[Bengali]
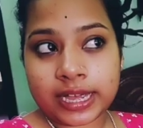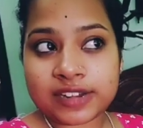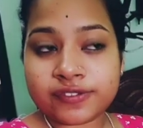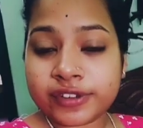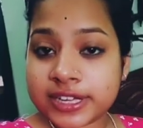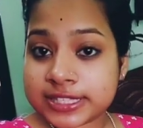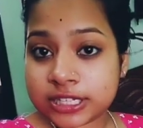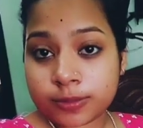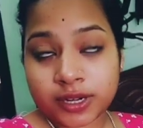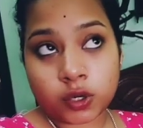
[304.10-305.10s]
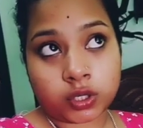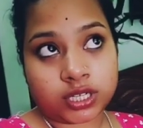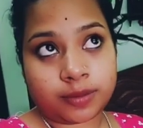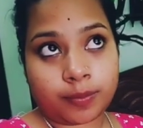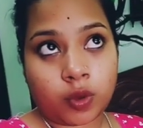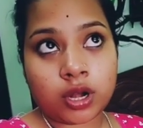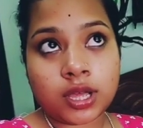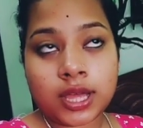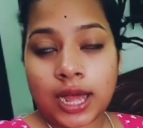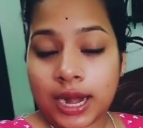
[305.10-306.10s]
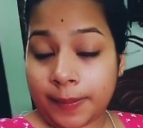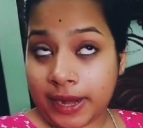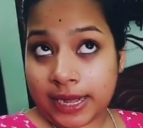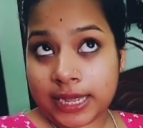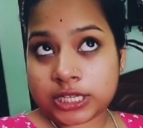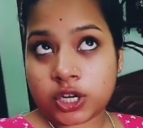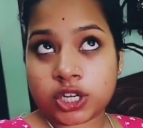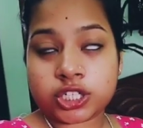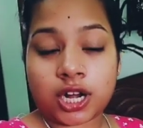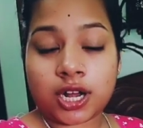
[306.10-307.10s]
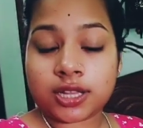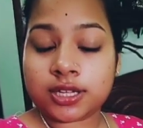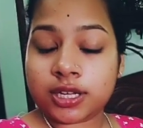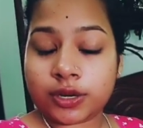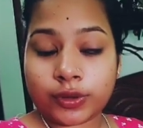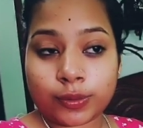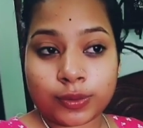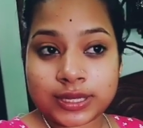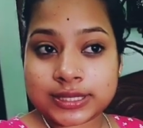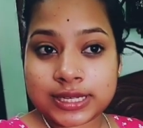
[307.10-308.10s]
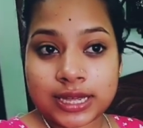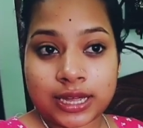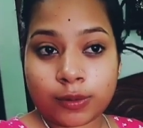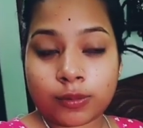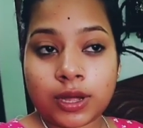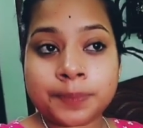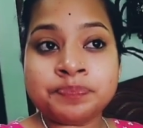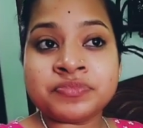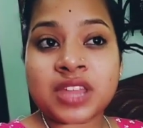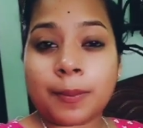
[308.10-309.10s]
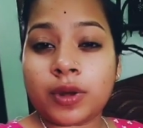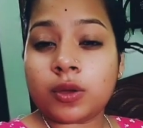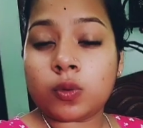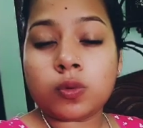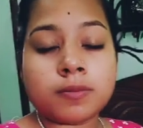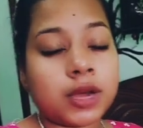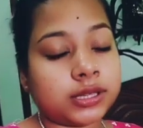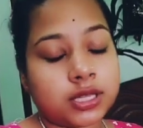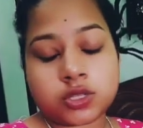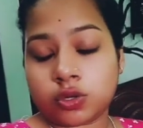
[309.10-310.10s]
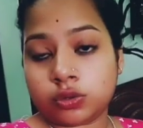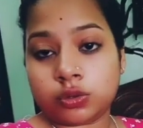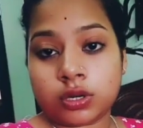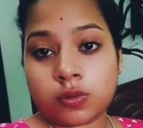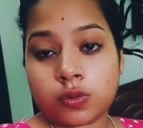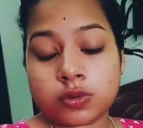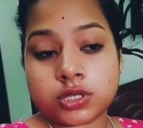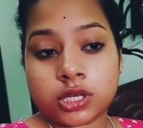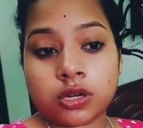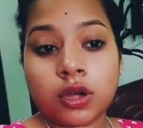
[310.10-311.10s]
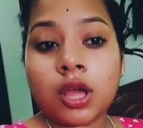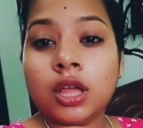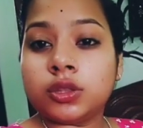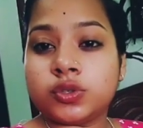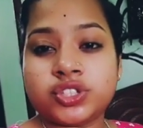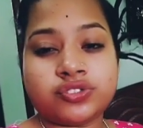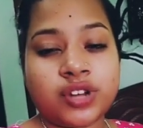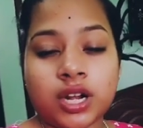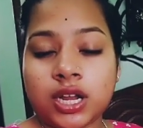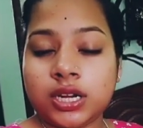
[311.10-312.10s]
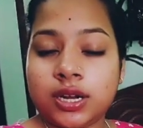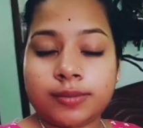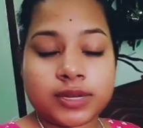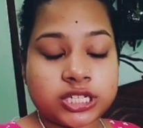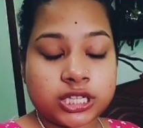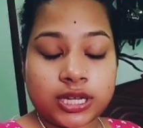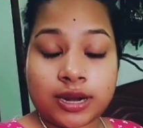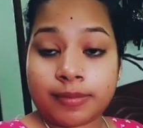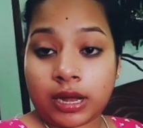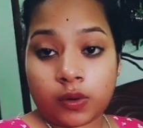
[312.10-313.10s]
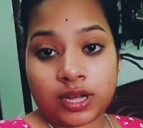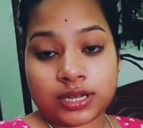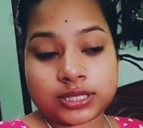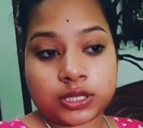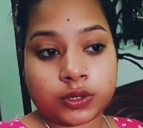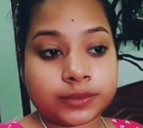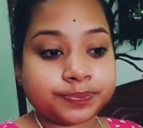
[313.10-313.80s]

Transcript: কাল ফিরেছি তোমার নটার পর আর ভাল লাগছিল না সারাদিন ওই ঘুরেছি এখানে ওখান তারপরে খুব মাথার যন্ত্রণাও করছিল তো সেজন্য আর কালকে এসে থেকে আর ভালো লাগছিল না